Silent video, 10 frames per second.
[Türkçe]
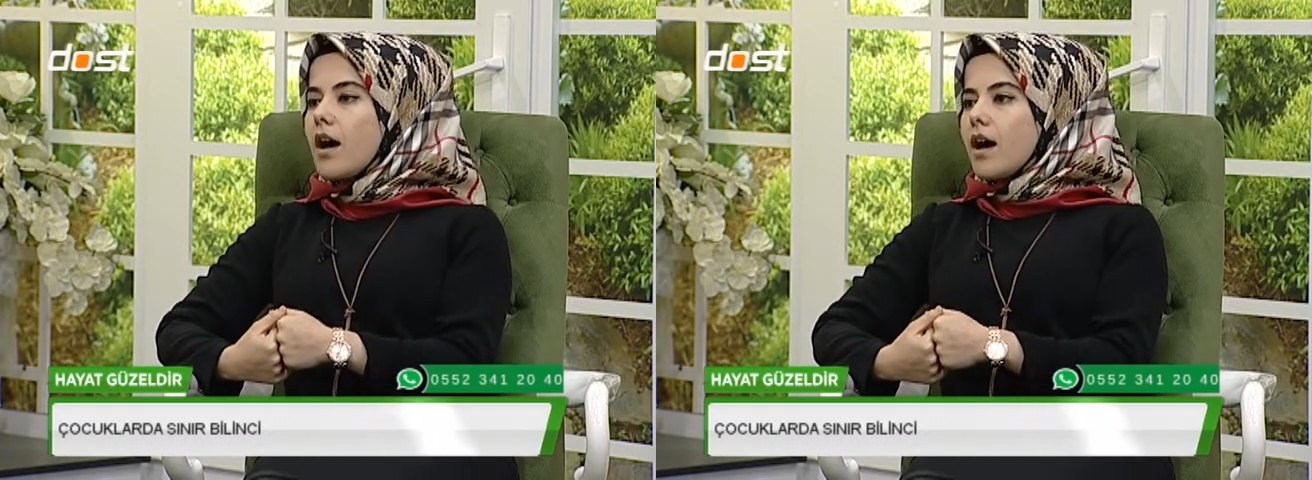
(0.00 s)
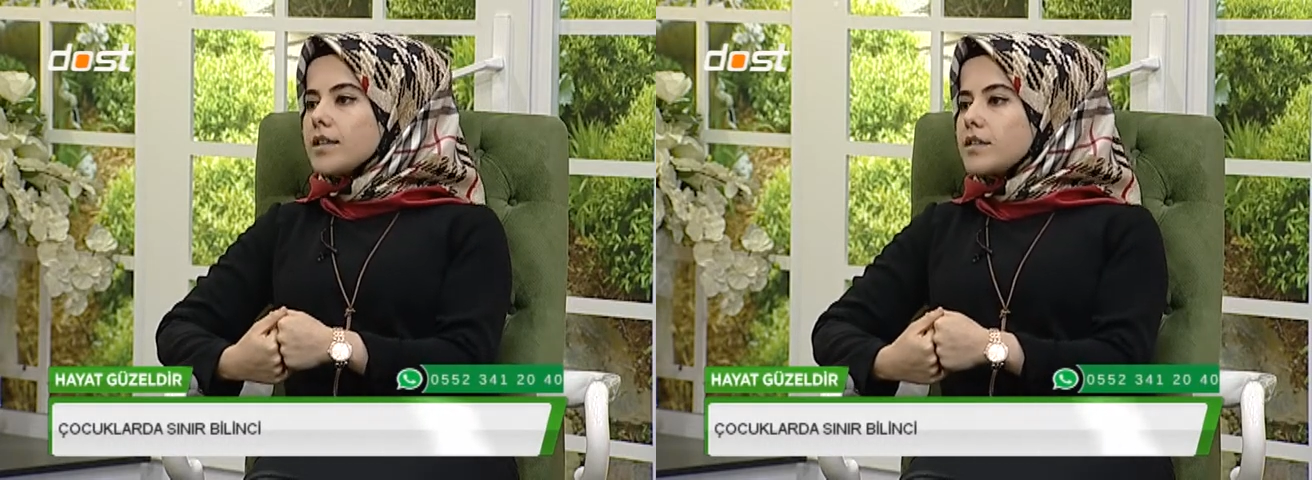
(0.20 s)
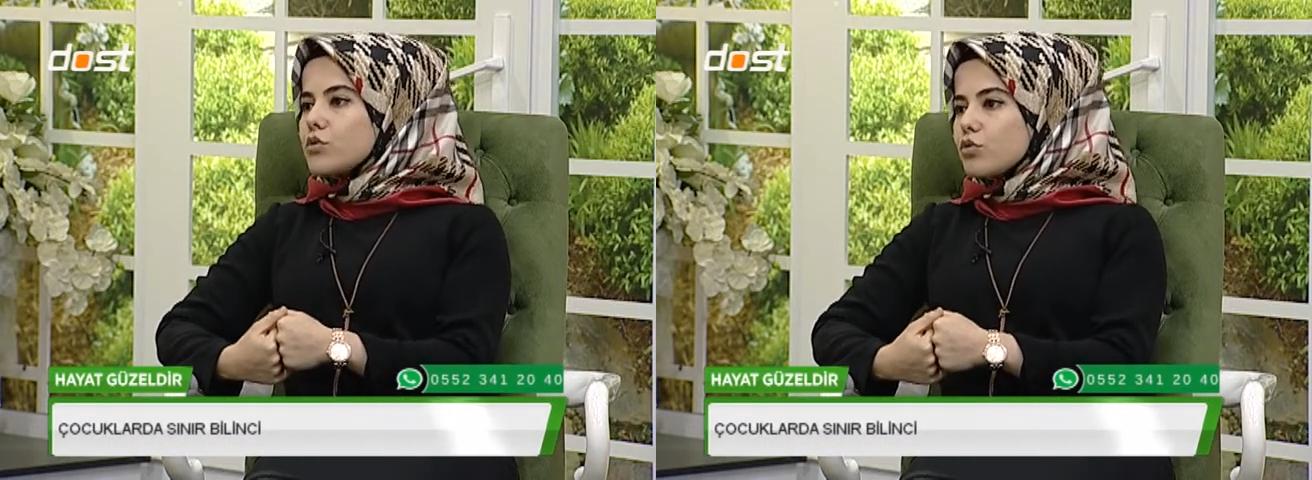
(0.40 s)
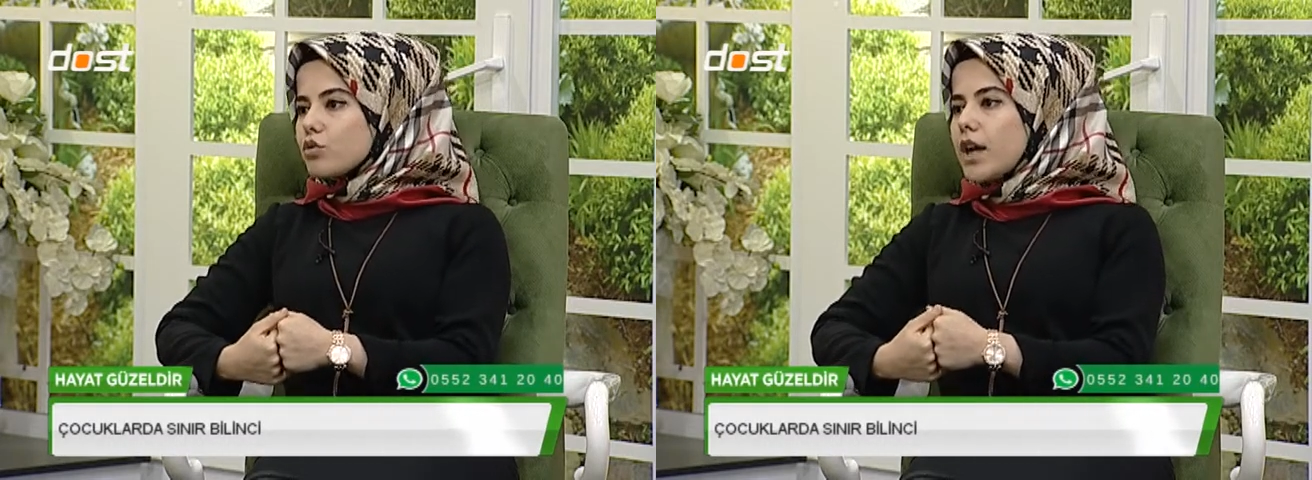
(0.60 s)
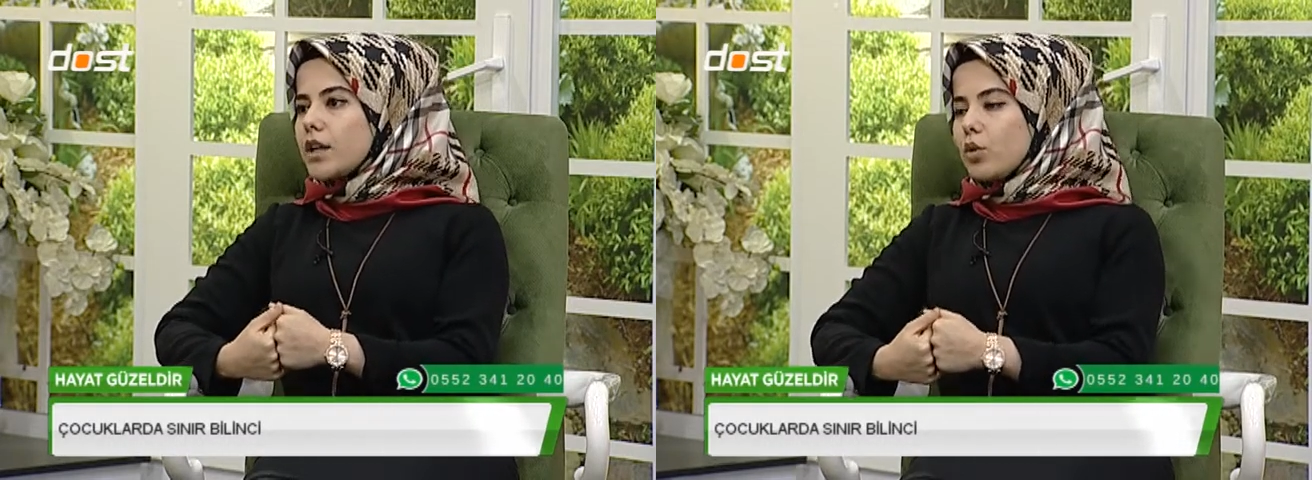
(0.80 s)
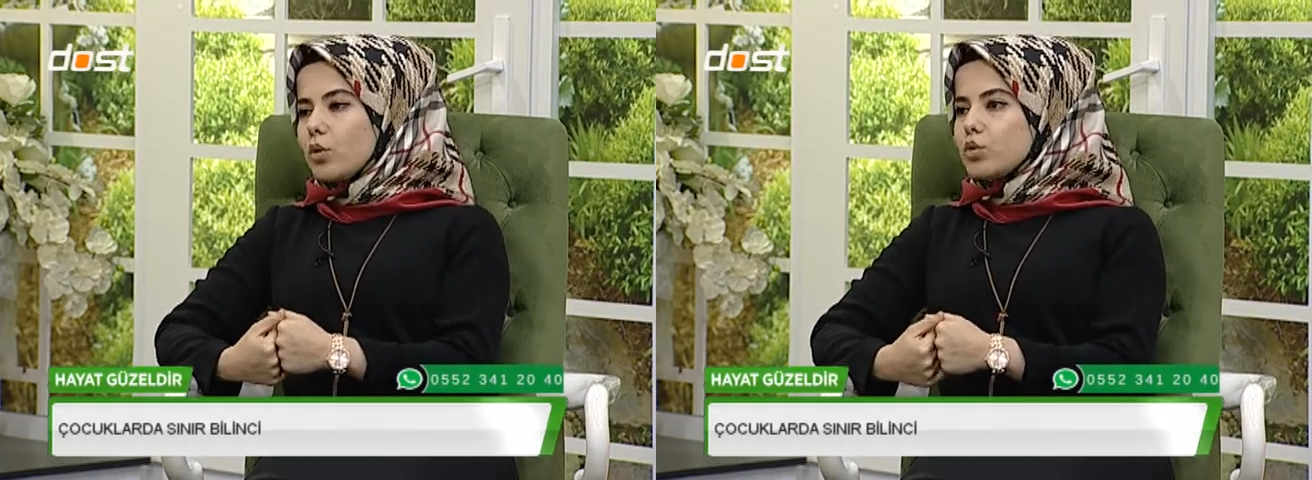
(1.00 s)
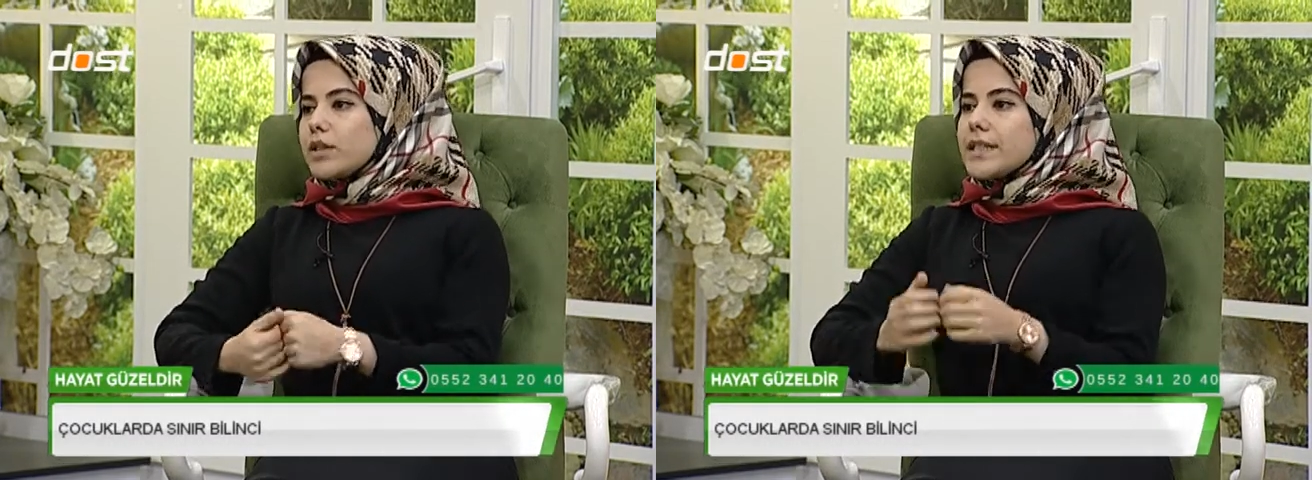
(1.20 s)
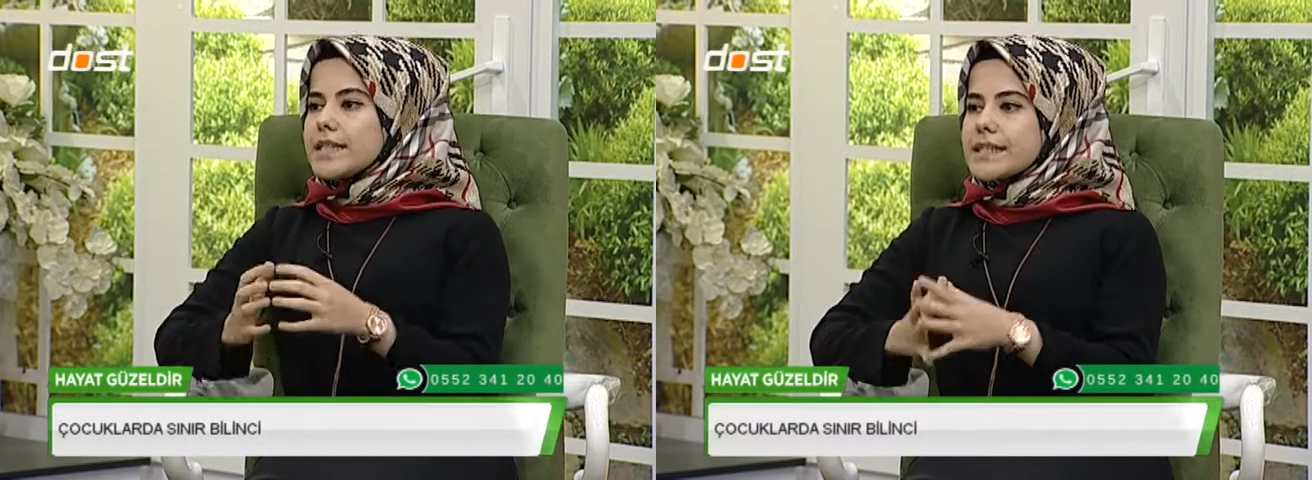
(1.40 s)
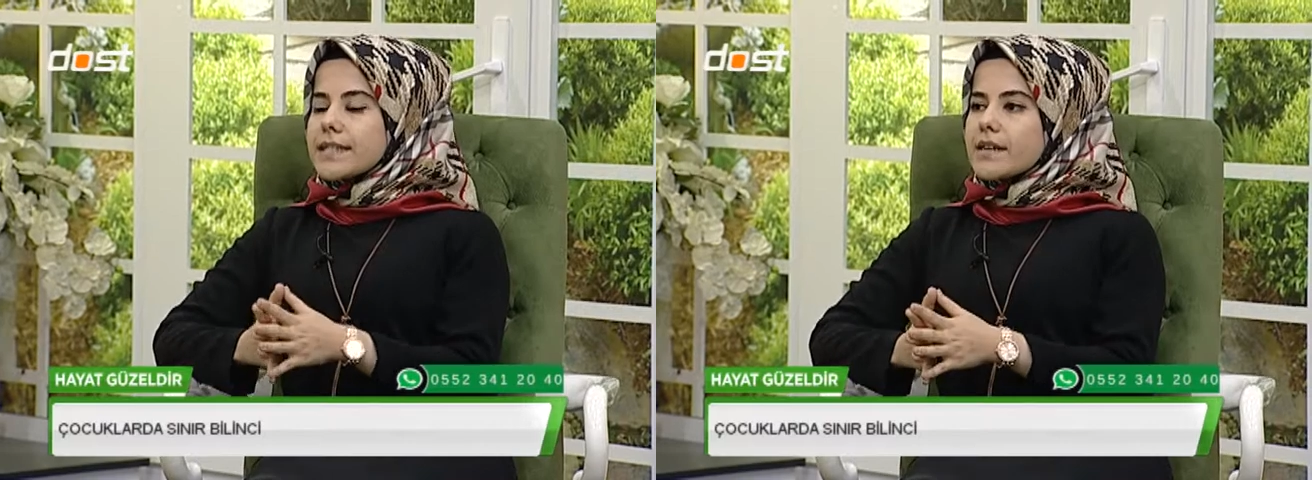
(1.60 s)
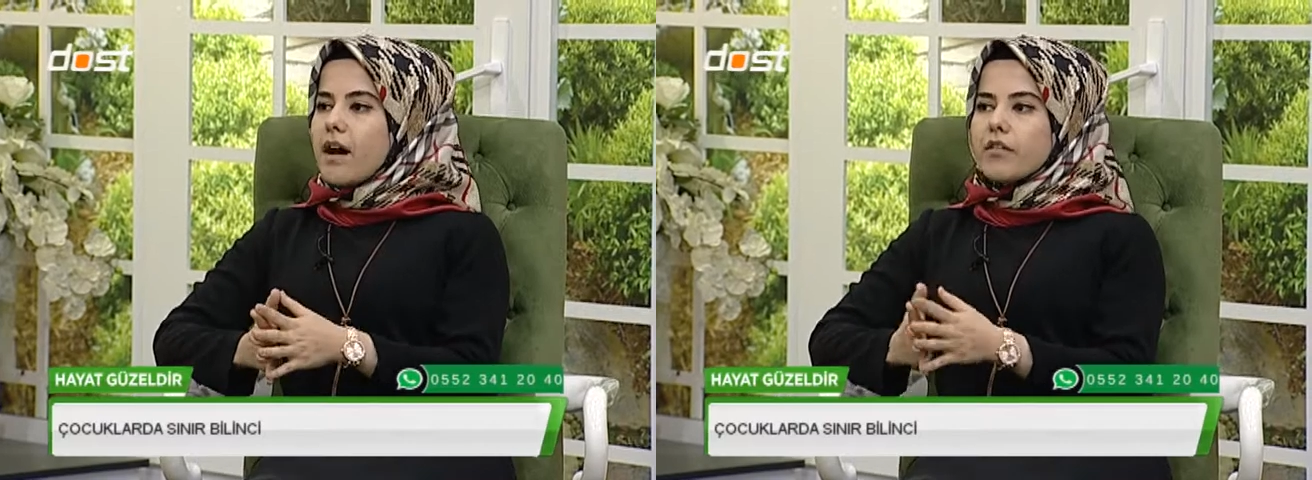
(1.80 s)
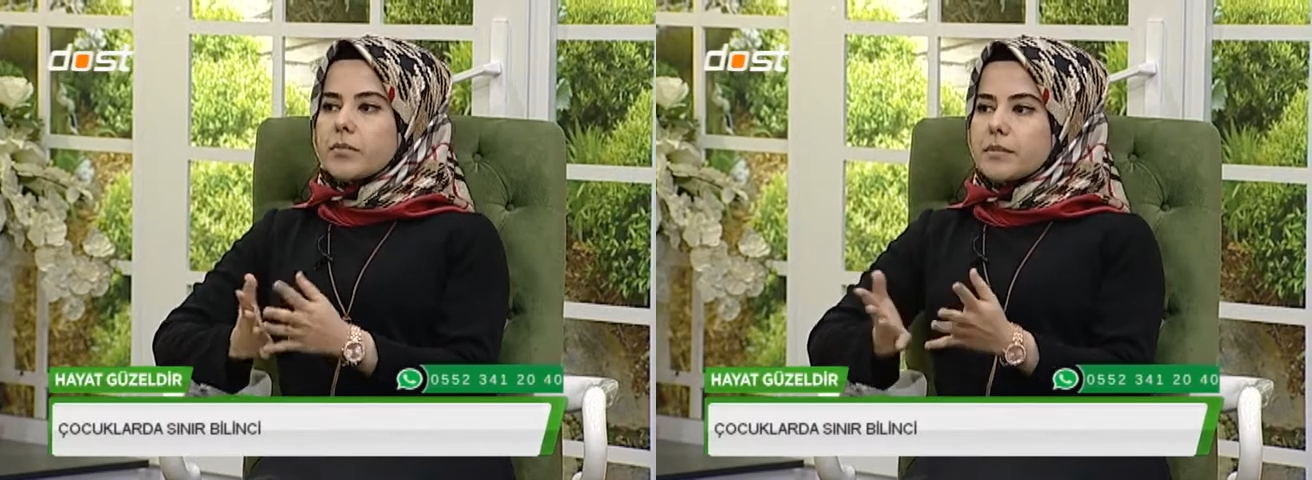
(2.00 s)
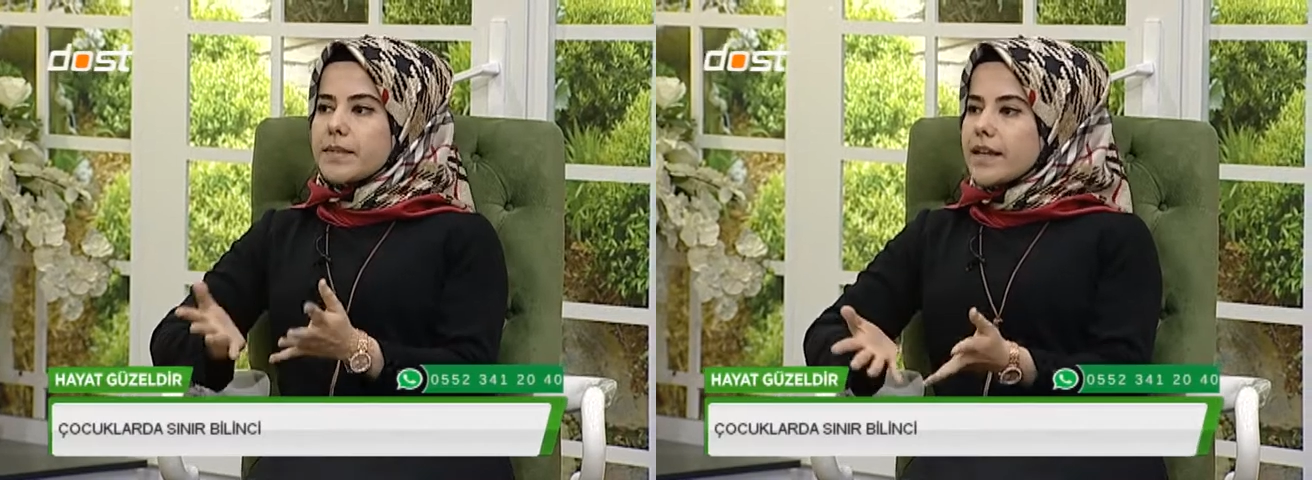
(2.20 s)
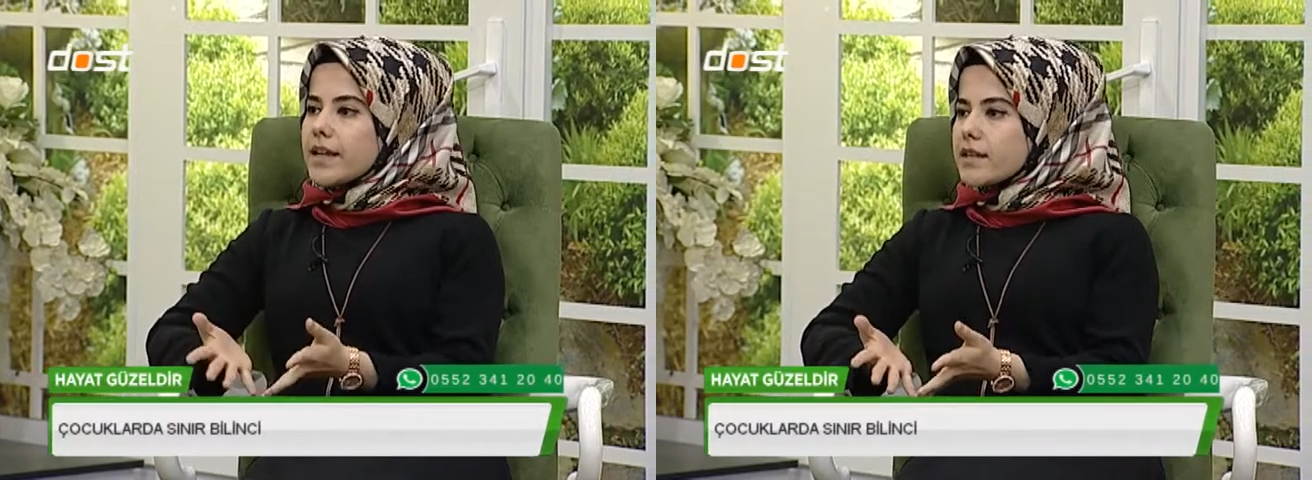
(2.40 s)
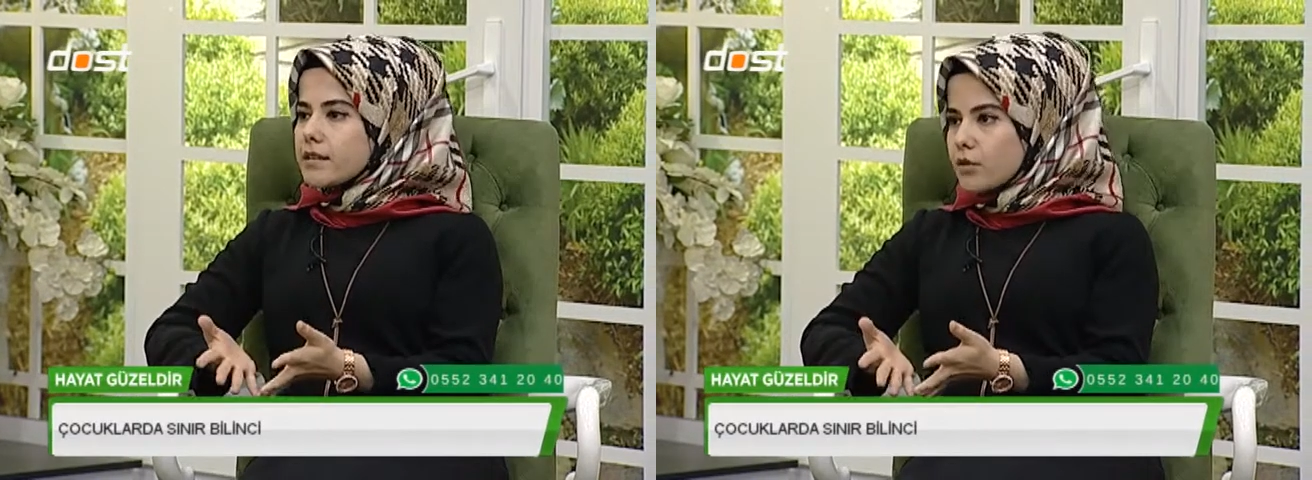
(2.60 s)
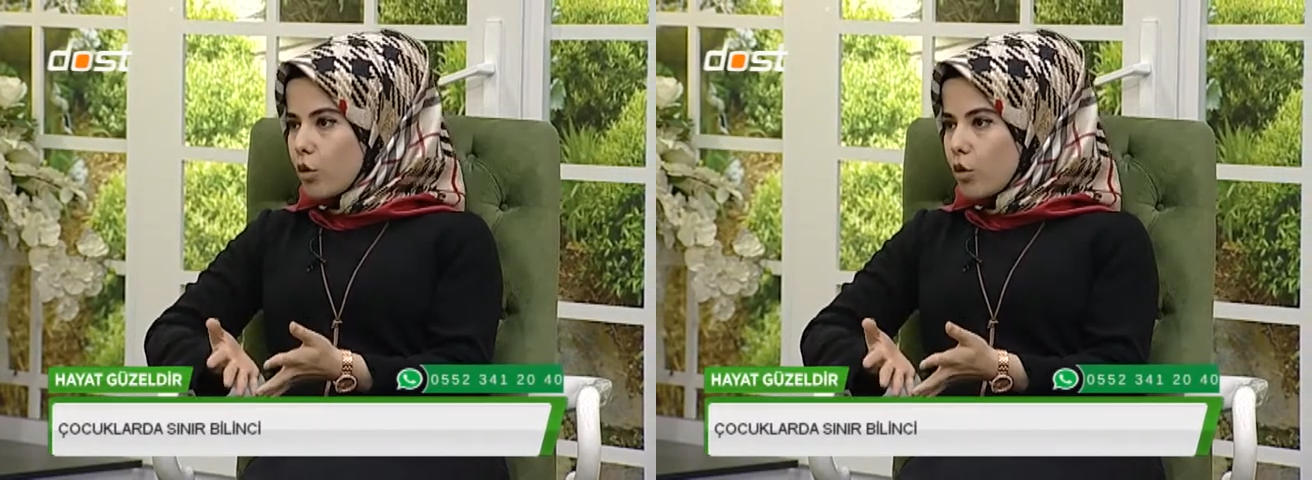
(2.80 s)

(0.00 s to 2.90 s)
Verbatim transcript: aslında çocuklar doğduklarında sınır kavramını bilerek